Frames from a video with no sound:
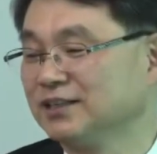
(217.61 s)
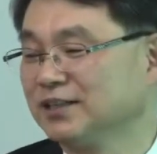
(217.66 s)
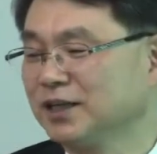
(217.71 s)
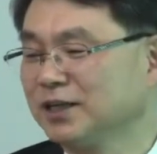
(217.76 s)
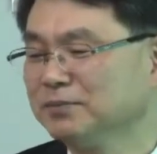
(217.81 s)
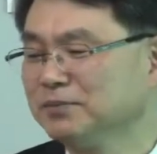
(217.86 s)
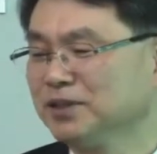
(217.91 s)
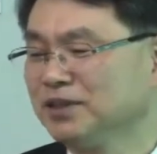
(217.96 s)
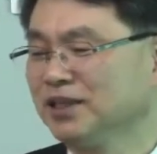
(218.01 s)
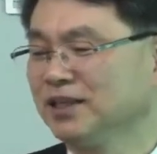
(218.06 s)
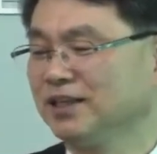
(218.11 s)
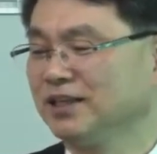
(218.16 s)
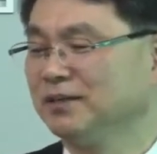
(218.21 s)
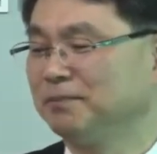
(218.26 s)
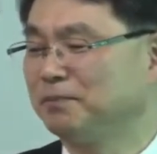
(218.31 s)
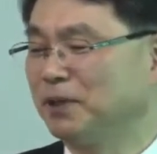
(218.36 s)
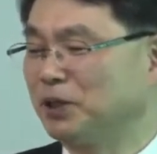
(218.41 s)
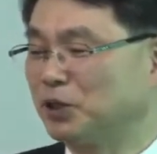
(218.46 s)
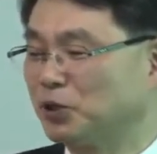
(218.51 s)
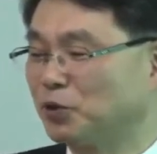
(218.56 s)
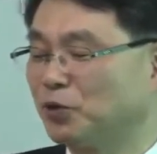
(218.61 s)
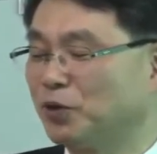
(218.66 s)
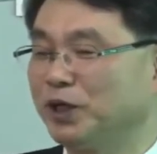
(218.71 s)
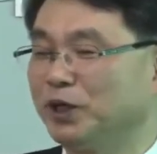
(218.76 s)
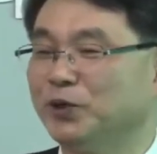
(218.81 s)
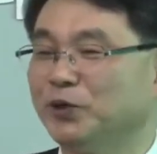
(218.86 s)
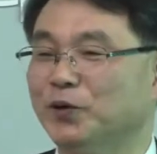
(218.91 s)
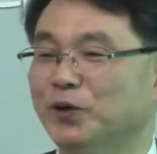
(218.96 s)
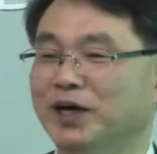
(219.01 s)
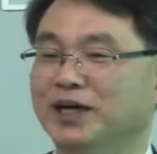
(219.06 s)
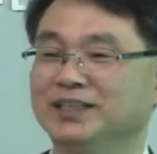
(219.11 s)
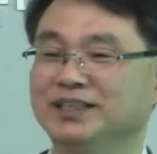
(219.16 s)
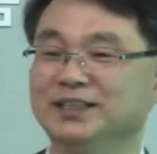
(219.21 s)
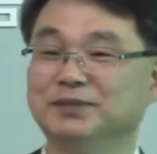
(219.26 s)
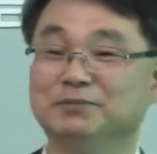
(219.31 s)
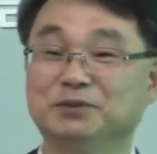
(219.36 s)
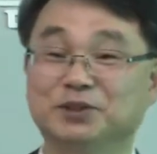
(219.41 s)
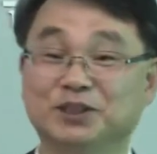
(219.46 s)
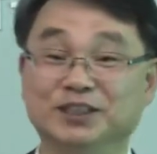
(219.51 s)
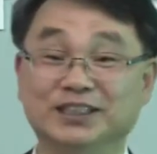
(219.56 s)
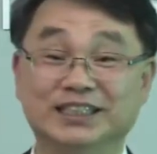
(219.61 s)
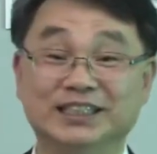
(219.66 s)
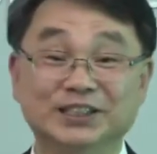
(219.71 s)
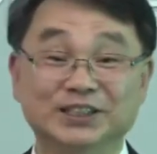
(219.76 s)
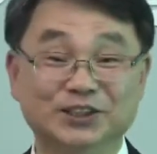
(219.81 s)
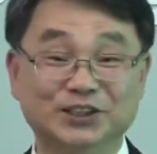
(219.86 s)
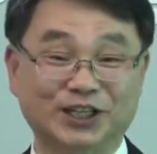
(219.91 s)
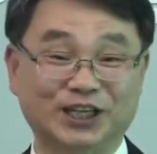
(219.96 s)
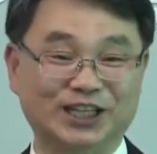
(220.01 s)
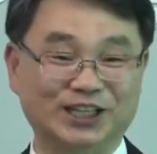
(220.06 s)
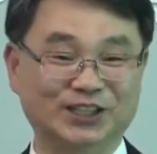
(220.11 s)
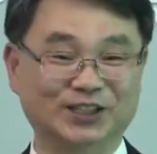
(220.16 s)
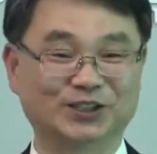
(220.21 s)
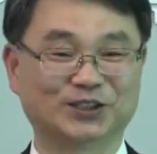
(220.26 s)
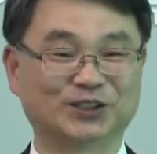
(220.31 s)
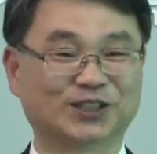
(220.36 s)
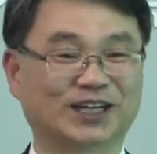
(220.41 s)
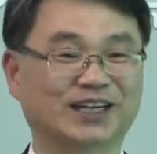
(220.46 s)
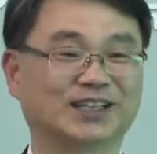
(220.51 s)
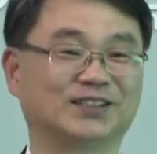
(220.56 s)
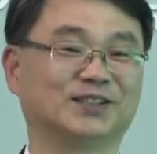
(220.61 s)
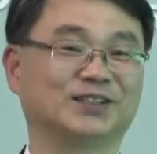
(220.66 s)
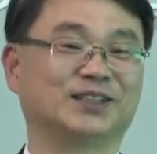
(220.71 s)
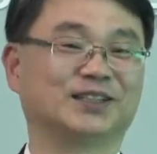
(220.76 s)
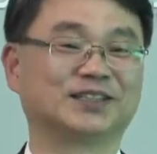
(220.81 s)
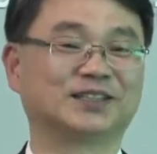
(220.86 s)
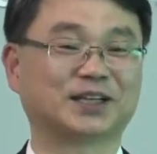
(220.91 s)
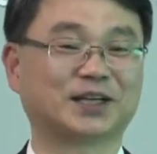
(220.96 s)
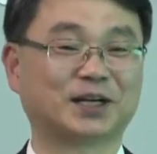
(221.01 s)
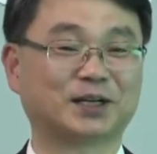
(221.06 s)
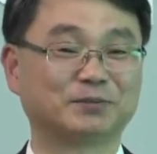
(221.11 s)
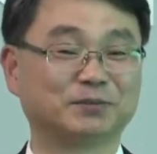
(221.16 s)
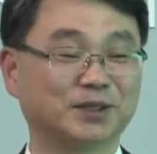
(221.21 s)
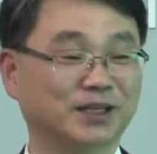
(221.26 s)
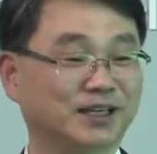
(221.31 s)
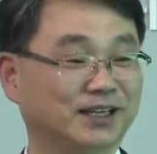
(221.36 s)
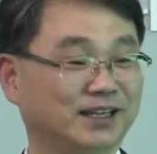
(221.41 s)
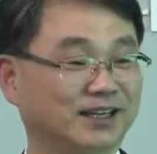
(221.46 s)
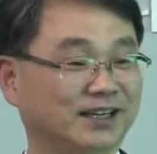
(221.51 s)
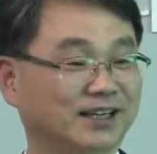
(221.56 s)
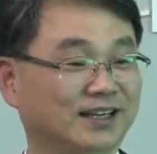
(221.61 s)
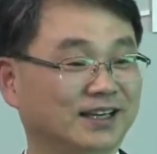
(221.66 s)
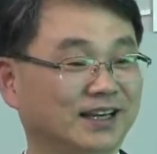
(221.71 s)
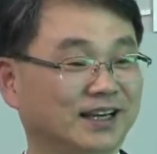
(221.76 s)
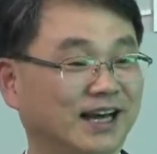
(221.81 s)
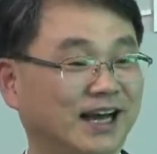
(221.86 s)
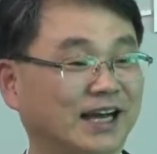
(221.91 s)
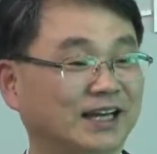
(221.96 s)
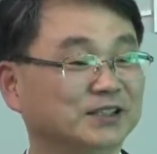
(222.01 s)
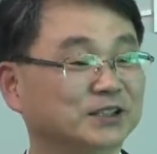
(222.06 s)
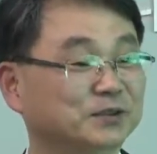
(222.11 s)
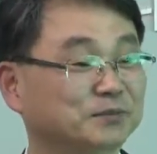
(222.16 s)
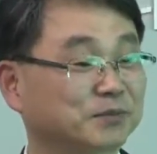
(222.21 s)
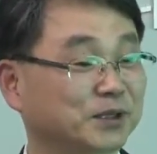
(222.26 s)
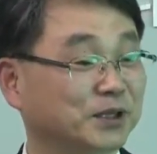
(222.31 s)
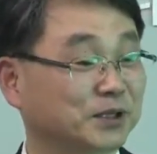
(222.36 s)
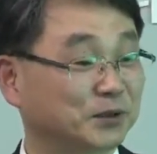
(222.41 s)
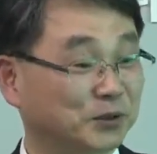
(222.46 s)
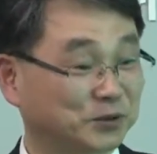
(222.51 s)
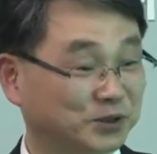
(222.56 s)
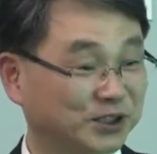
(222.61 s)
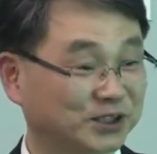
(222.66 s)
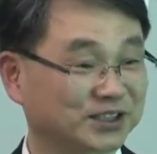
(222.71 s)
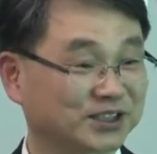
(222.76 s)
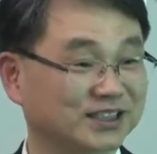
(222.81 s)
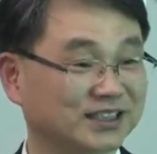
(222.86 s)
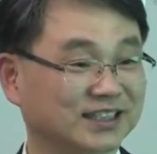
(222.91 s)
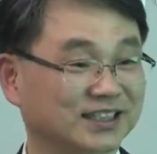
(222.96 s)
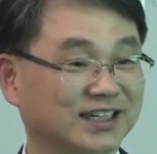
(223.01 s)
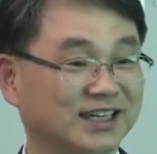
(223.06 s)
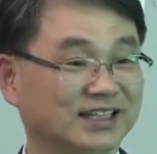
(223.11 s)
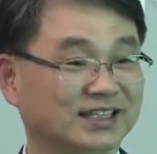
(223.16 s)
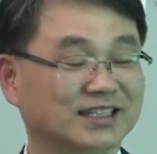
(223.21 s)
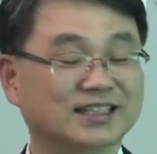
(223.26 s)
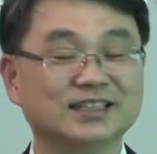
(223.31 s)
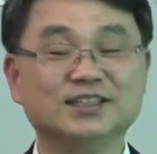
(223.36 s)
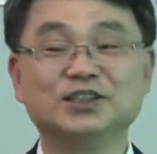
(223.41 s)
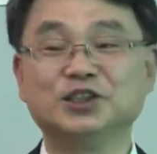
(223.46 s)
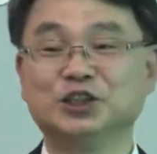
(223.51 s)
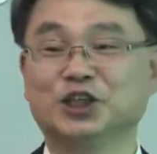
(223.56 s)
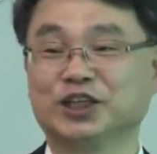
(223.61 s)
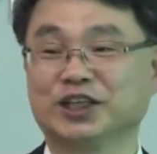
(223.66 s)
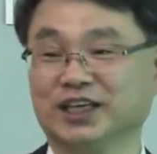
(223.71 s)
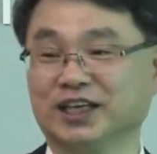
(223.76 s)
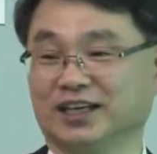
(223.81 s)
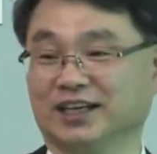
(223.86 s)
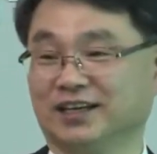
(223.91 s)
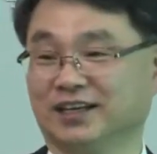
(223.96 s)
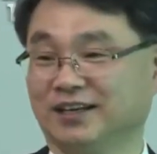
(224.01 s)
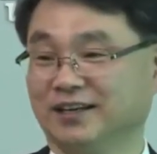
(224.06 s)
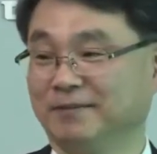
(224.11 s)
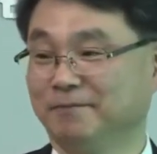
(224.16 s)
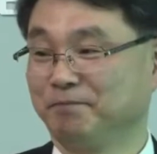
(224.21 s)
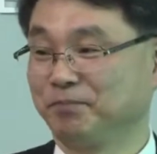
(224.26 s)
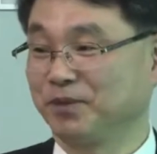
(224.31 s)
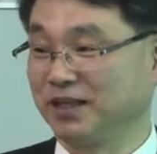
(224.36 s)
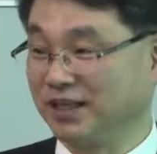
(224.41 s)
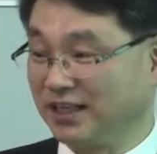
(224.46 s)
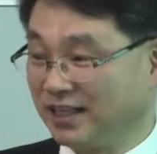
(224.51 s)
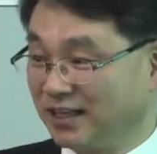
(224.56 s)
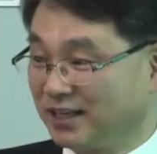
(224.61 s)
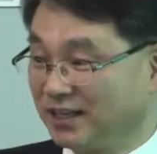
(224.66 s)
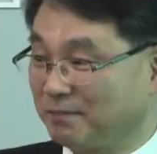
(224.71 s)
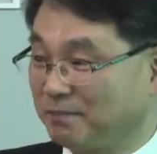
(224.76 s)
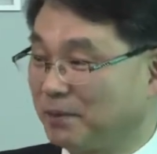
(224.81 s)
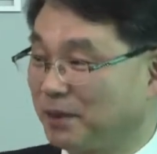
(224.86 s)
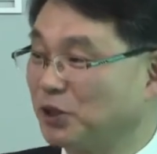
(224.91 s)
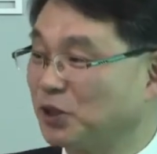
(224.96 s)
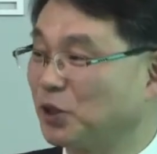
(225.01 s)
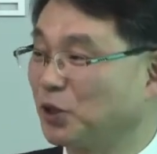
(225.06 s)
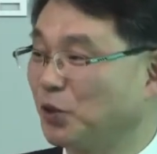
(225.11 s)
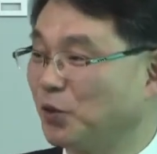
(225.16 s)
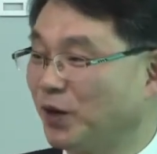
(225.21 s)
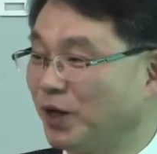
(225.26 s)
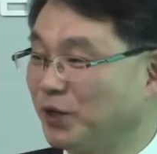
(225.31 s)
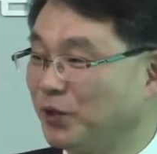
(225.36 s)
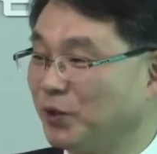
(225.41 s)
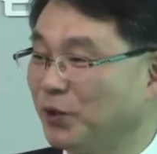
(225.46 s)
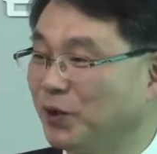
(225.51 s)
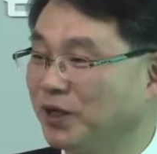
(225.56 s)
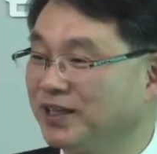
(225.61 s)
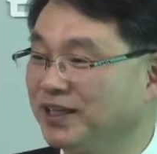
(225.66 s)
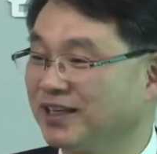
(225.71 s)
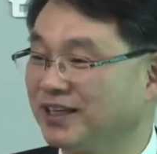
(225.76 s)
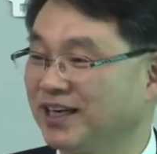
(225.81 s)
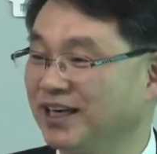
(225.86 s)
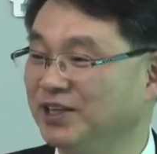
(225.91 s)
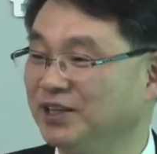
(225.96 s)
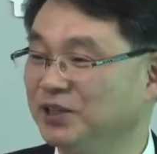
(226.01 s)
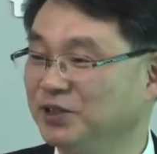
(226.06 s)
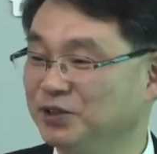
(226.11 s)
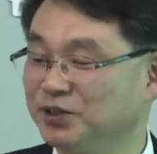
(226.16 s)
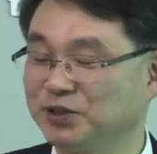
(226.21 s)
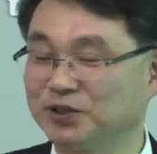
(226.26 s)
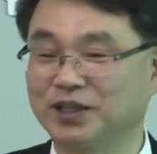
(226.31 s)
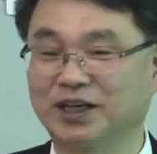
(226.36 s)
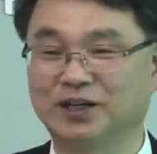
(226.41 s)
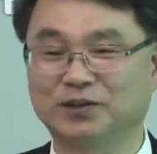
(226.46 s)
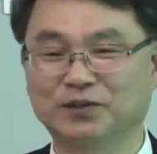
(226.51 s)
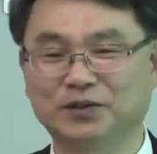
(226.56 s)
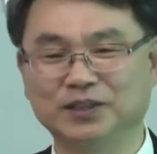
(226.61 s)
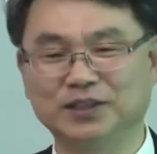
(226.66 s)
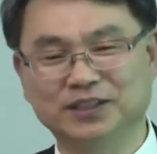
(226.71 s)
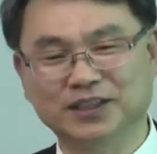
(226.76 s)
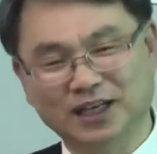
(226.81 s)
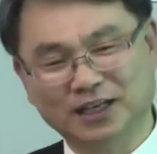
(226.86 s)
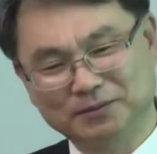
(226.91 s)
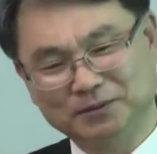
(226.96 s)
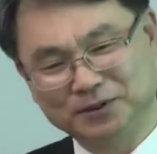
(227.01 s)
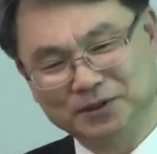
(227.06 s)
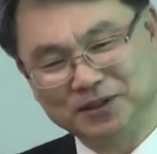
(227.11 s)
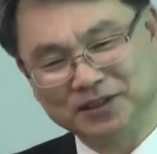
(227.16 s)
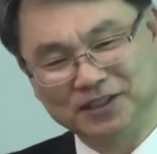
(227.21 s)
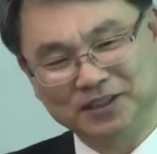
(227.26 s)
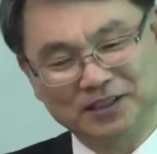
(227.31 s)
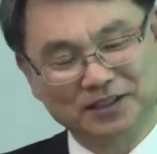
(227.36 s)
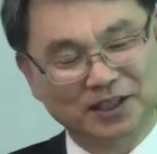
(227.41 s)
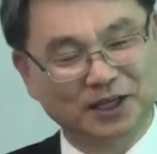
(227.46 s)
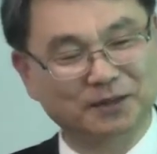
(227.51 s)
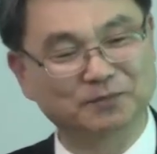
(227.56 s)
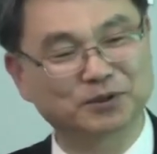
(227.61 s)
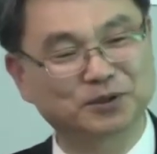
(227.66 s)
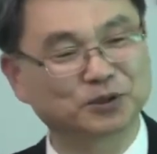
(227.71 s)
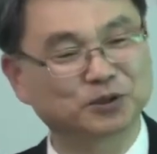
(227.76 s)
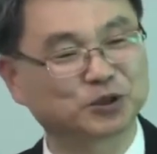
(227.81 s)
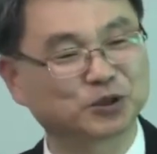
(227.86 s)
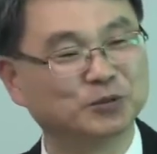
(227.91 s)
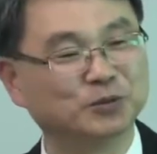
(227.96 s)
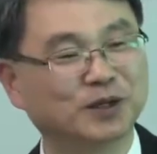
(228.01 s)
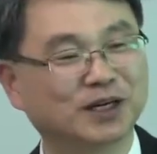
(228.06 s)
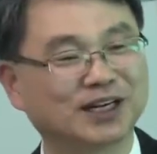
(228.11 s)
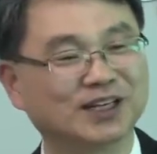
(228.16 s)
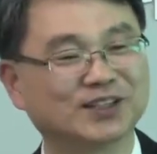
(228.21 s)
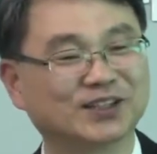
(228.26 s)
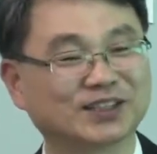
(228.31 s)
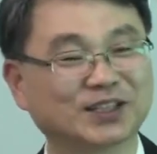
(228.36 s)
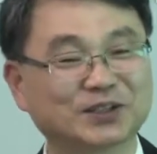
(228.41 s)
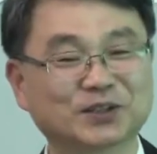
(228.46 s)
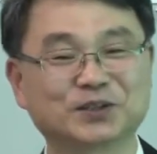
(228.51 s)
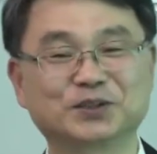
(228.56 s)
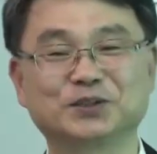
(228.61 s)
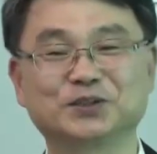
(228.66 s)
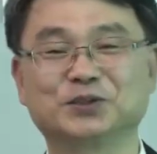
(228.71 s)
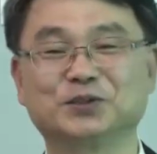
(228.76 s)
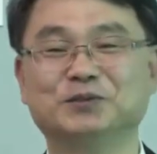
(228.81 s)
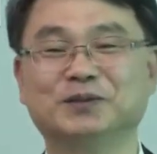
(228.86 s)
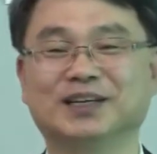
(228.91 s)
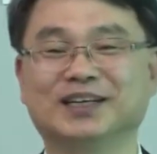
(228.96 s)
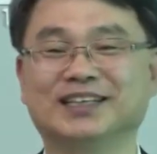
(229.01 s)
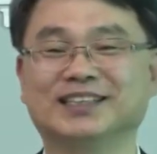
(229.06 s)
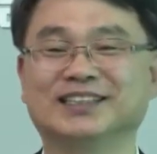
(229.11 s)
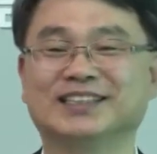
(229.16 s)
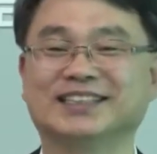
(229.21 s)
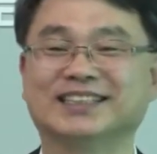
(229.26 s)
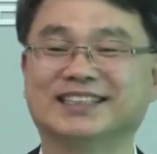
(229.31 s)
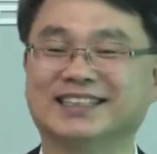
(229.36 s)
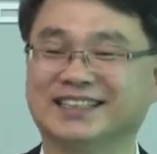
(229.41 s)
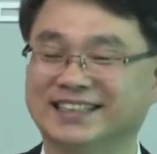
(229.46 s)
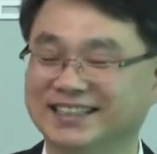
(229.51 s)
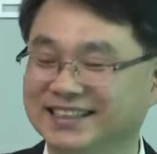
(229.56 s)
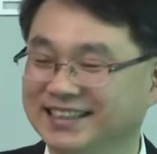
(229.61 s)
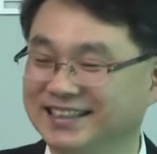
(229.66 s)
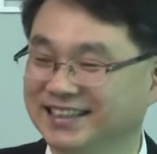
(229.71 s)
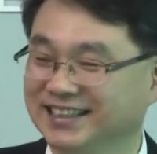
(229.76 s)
사람들이 이 베드로와 요한이 무슨 능력이 있는 줄 알고 그 사람이 안전뱅이를 고쳤으니까 그 능력이 이 베드로와 요한에게 있는 줄 알고 이 사람을 이 사람들을 주목한 거 사도들을 주목한 거예요.